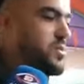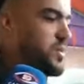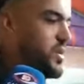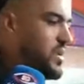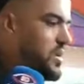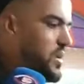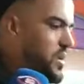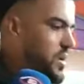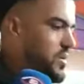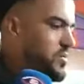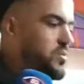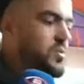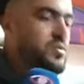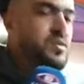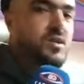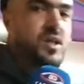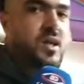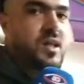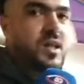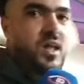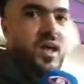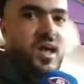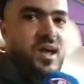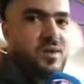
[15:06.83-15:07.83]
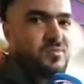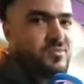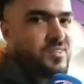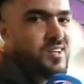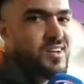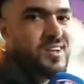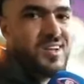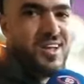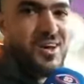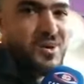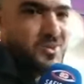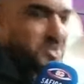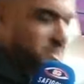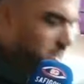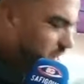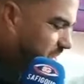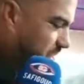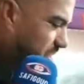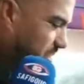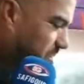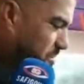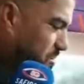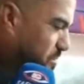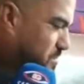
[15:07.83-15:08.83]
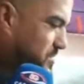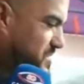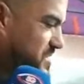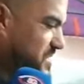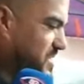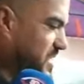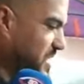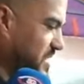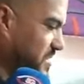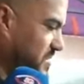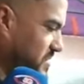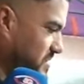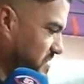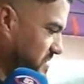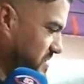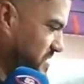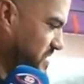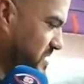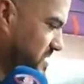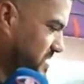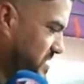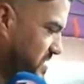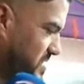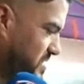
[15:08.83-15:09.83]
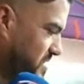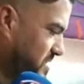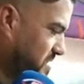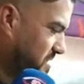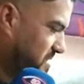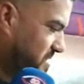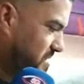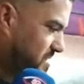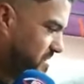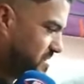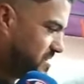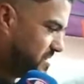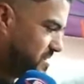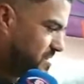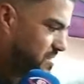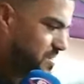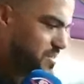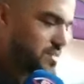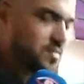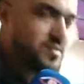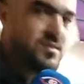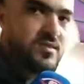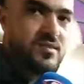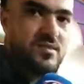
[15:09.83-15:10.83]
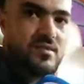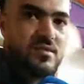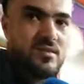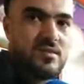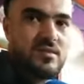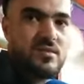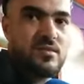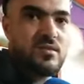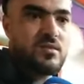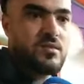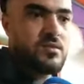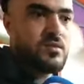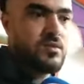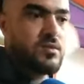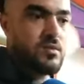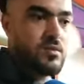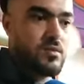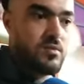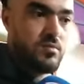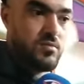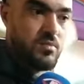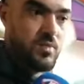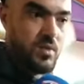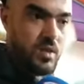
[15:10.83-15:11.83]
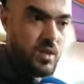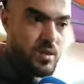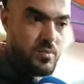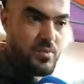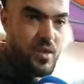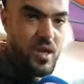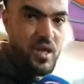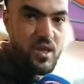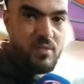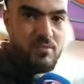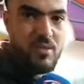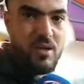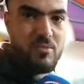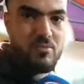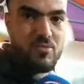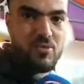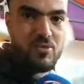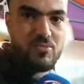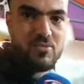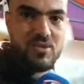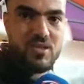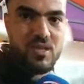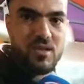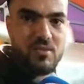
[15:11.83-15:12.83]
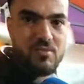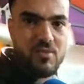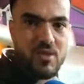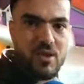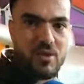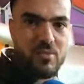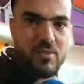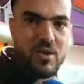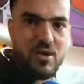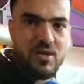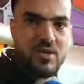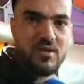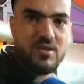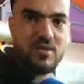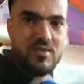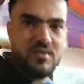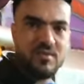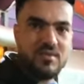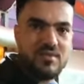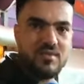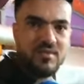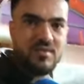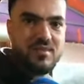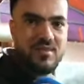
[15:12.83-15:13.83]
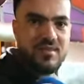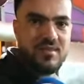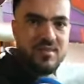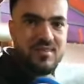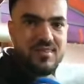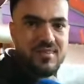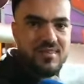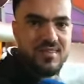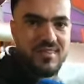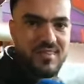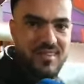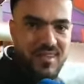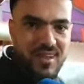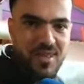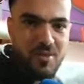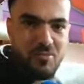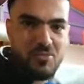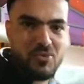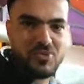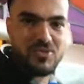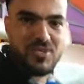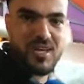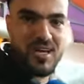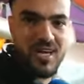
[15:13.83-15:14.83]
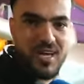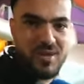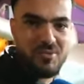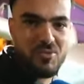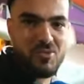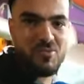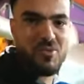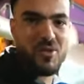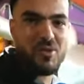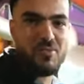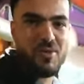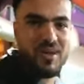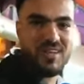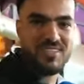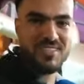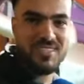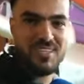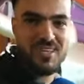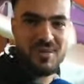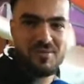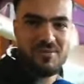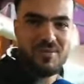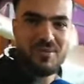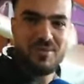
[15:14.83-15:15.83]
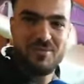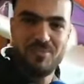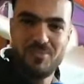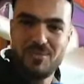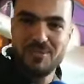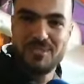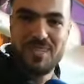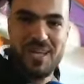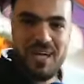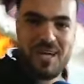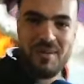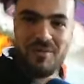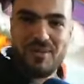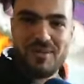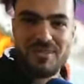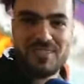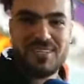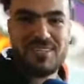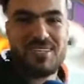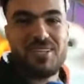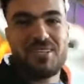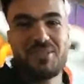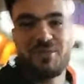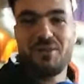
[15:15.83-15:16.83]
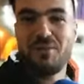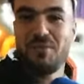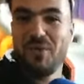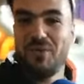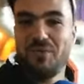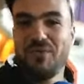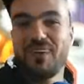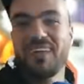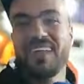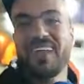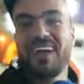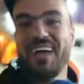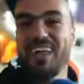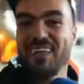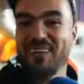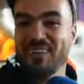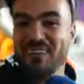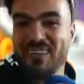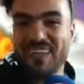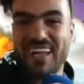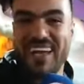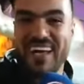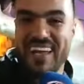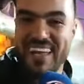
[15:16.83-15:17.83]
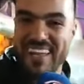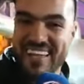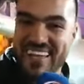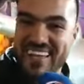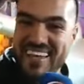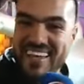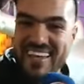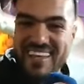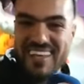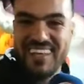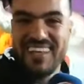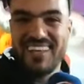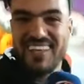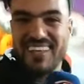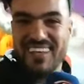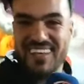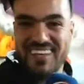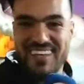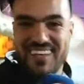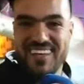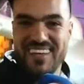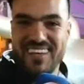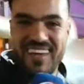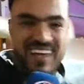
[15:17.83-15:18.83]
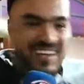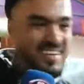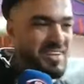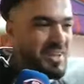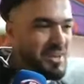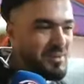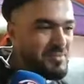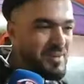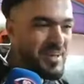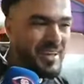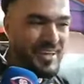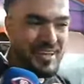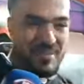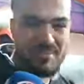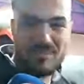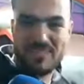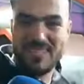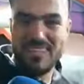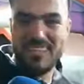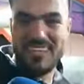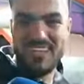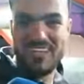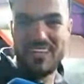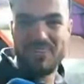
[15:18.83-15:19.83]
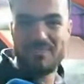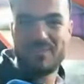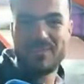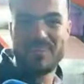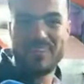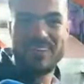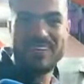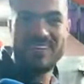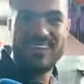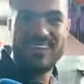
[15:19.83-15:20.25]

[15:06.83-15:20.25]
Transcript: لله والله الحمد لله وشاكرين له بزاف ما يمكنش الواحد يربح ديما ضروري والربح ما عمره ما ديما ربح راه المنتخب وما ربحش ديما المنتخب راه جات الدومي فينال وطار يعني الرباح هذا ماشي ديما